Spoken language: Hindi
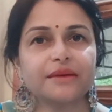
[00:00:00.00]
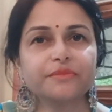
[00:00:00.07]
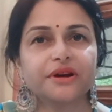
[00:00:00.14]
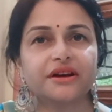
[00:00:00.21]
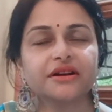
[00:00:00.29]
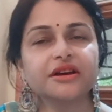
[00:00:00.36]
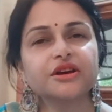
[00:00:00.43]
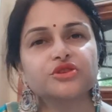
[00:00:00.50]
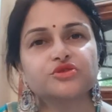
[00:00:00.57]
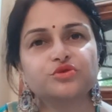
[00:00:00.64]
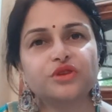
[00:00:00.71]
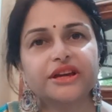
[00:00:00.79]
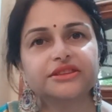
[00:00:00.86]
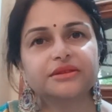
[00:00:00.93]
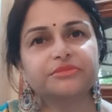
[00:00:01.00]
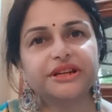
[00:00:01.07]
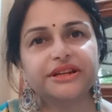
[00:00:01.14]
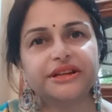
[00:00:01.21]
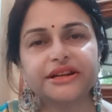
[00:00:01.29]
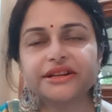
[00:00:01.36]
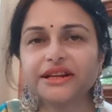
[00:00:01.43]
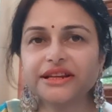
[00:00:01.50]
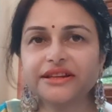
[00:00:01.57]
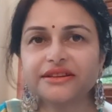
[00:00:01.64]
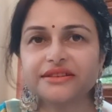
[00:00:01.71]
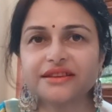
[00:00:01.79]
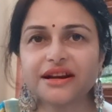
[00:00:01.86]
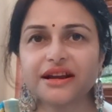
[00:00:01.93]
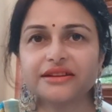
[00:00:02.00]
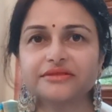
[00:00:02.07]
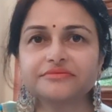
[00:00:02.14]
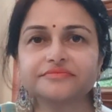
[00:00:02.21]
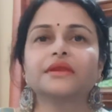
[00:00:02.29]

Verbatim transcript: आपका जूड़ा एकदम नीट एंड क्लीन नजर आए